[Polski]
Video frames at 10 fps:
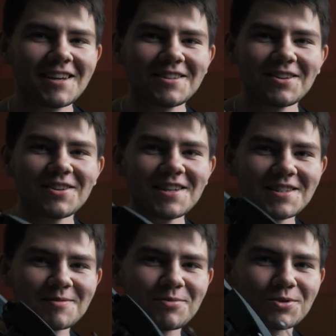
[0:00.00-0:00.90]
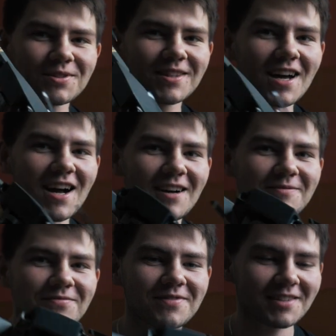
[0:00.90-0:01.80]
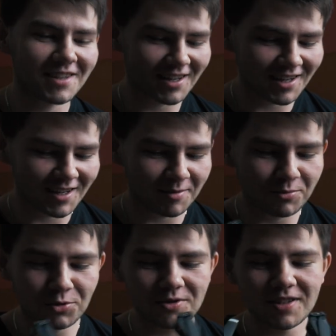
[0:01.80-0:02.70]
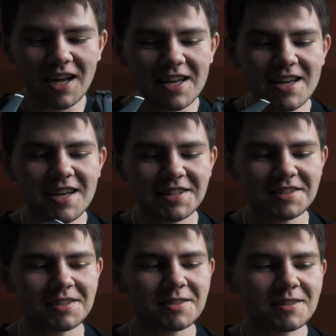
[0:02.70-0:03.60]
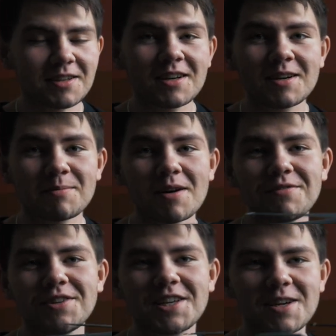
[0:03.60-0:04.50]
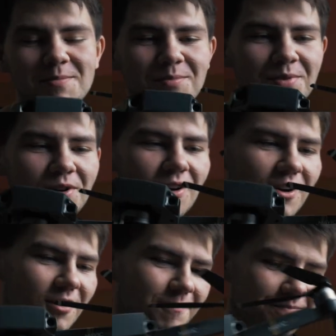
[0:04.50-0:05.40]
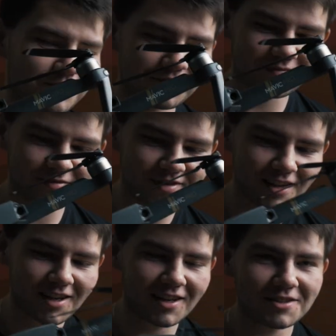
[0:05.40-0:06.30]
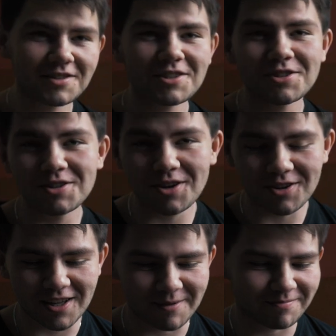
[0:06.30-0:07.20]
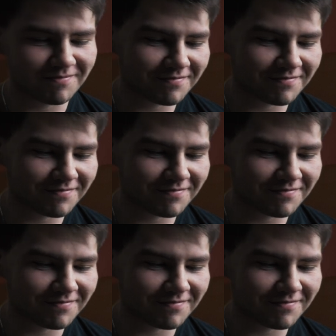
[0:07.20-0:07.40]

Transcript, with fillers: To jest Budda. Budda jest Maviciem Pro. To znaczy dronem.